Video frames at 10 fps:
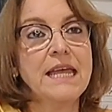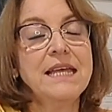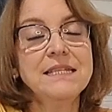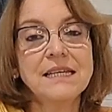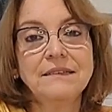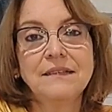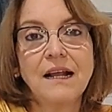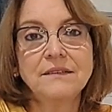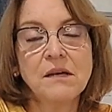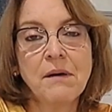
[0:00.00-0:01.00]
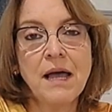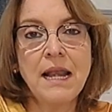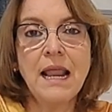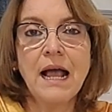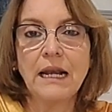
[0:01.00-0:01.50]
y centrarse más
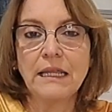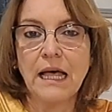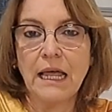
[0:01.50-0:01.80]
en la calidad